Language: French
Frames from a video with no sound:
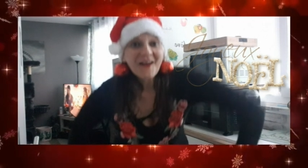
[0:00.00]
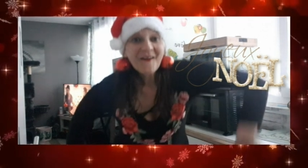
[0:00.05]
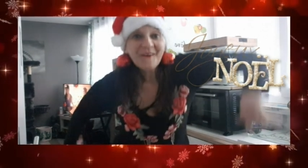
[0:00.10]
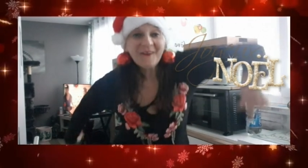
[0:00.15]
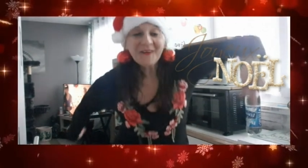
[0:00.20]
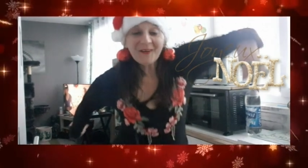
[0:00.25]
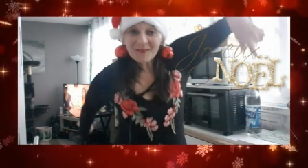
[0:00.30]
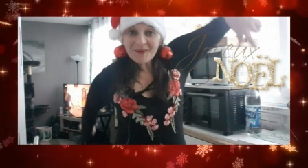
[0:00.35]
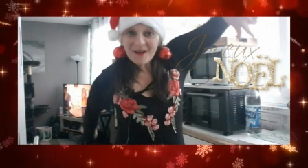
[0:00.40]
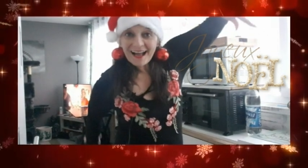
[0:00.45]

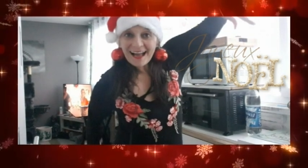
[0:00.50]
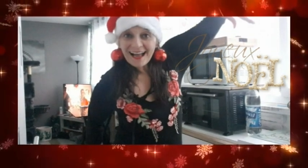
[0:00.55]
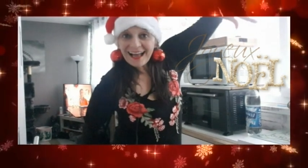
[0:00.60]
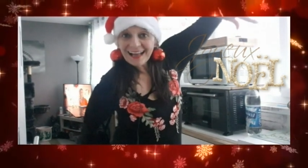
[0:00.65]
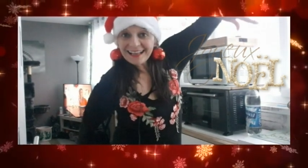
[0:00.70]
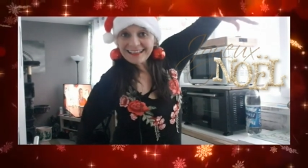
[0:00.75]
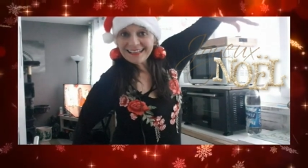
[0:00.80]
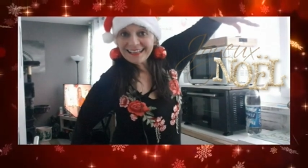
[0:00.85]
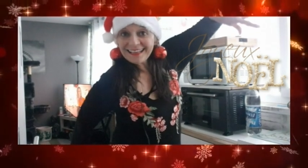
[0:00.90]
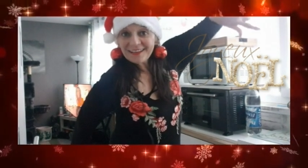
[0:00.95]
roi
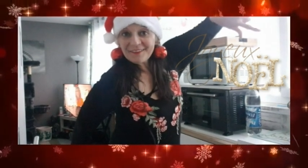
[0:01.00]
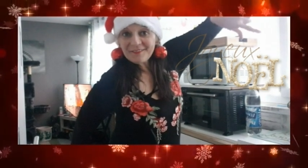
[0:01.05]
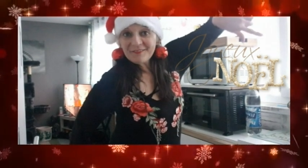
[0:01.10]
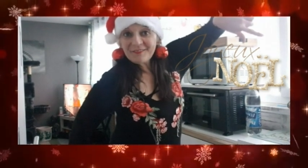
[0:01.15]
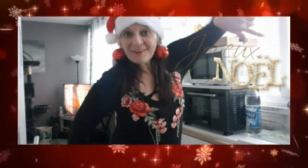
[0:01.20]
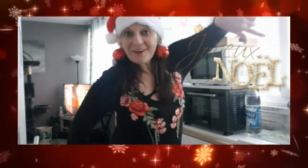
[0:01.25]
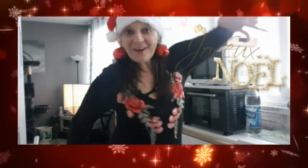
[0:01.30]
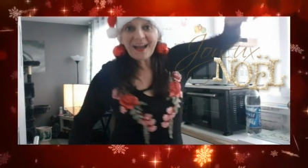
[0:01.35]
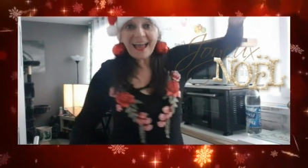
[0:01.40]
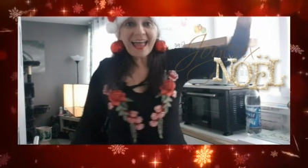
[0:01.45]
des
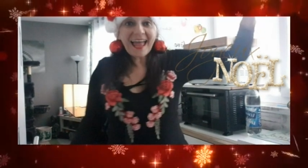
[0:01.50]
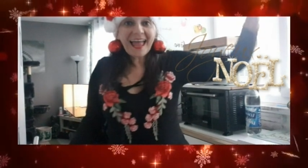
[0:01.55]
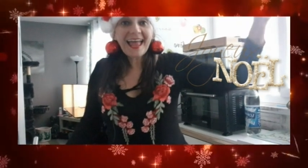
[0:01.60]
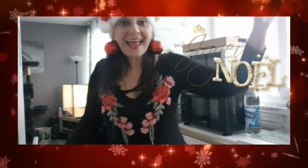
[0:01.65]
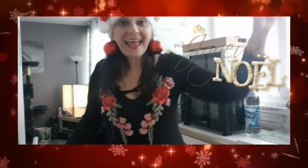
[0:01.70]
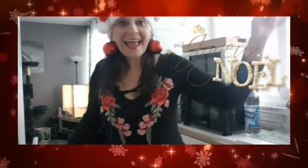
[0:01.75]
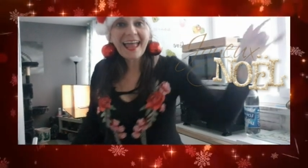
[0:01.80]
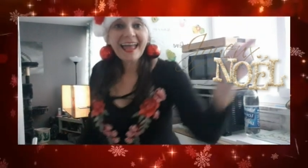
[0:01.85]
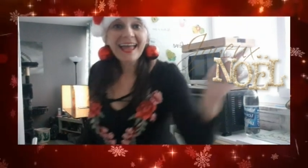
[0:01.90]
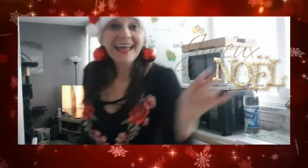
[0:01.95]

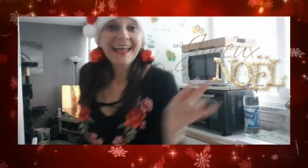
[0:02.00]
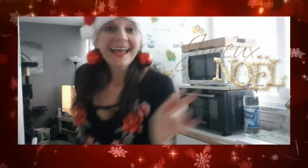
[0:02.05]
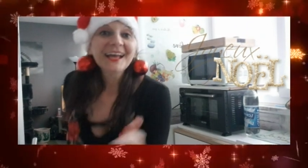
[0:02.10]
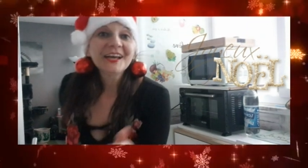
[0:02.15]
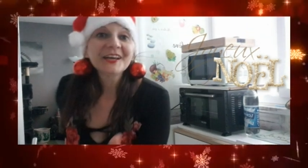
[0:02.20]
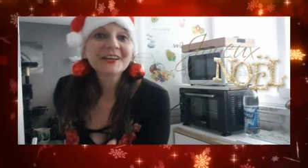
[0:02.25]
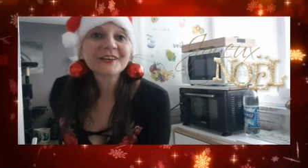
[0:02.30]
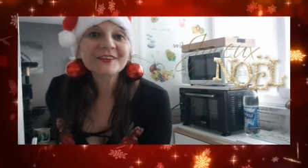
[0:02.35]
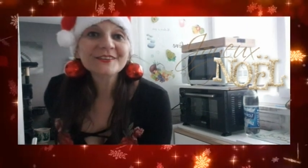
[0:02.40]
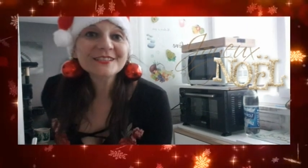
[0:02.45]
forêts,
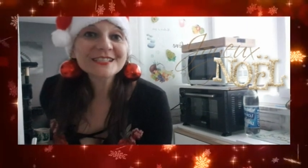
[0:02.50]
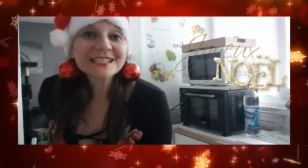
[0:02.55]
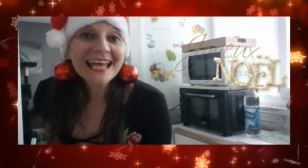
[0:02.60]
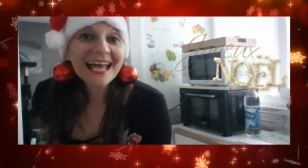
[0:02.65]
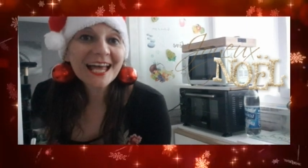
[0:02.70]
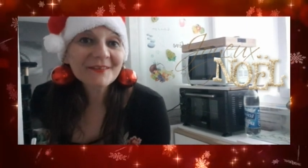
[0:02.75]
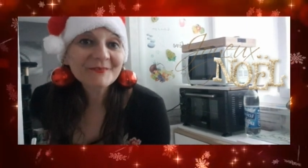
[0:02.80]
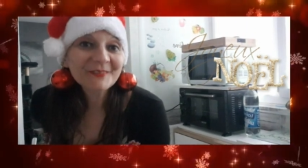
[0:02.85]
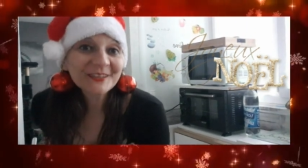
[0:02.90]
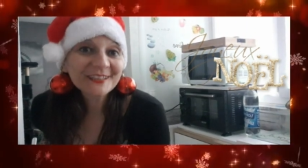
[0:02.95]
que
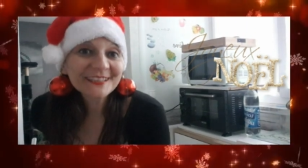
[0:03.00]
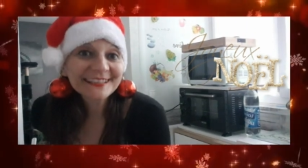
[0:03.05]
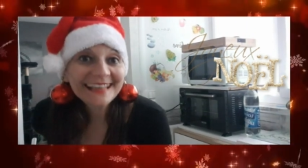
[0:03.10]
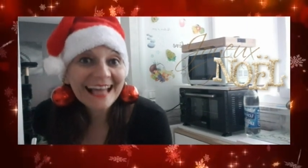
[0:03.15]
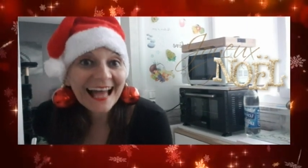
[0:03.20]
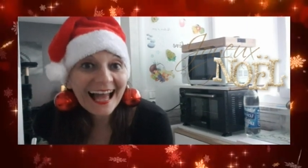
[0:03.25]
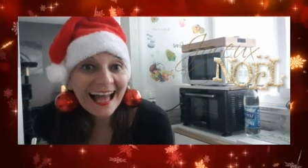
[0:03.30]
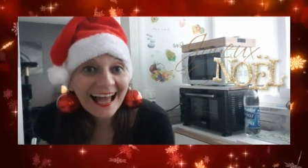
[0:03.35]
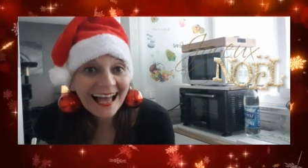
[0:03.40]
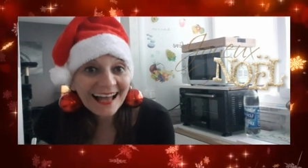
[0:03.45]
j'aime
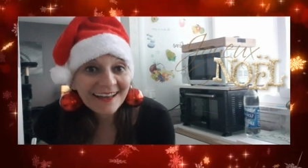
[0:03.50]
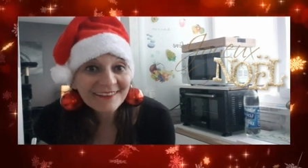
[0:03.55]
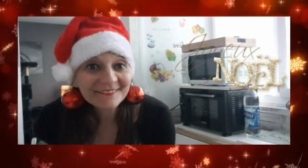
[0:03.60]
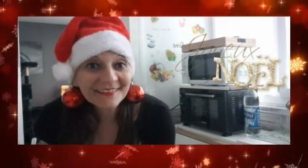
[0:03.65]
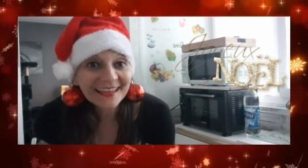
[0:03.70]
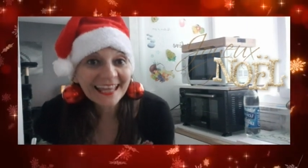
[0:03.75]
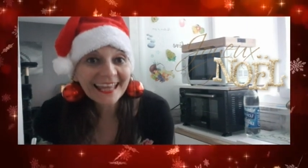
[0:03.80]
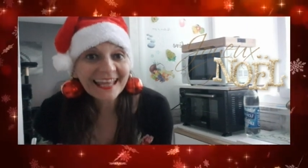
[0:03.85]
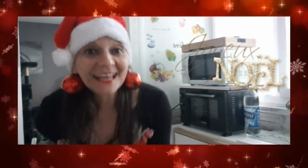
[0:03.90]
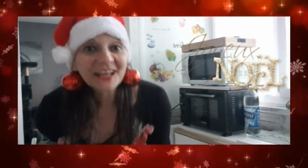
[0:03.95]
ta
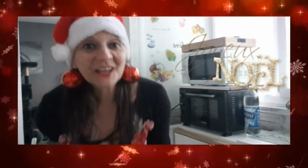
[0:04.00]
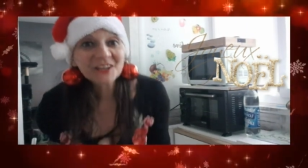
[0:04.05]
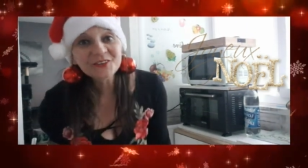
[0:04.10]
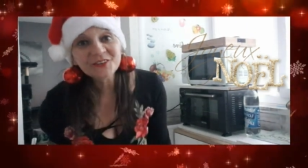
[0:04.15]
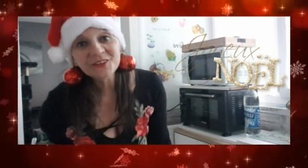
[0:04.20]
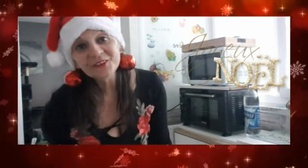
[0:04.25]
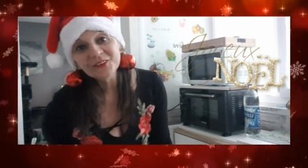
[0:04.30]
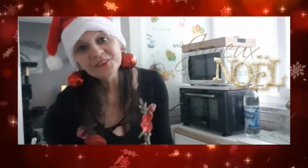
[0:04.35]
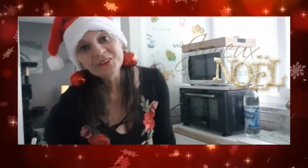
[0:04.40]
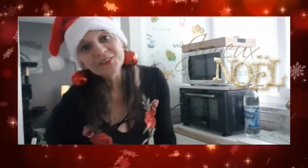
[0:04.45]

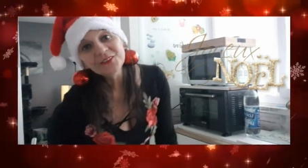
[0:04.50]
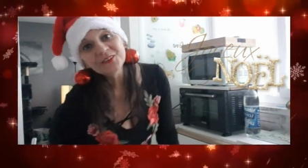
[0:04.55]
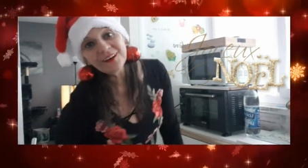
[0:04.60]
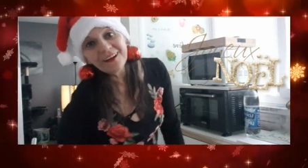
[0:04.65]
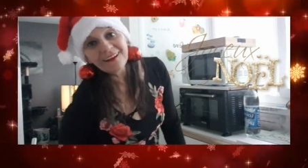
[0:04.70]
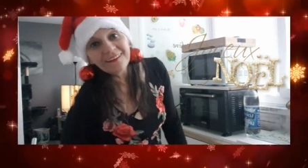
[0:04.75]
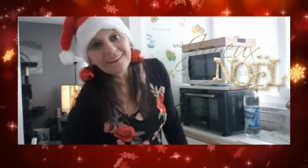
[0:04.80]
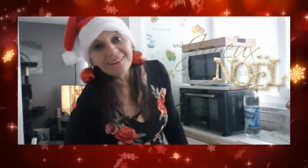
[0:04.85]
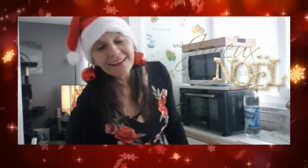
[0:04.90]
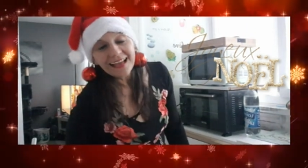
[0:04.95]

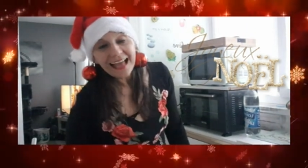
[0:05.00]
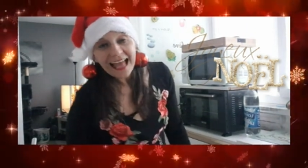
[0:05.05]
verdure.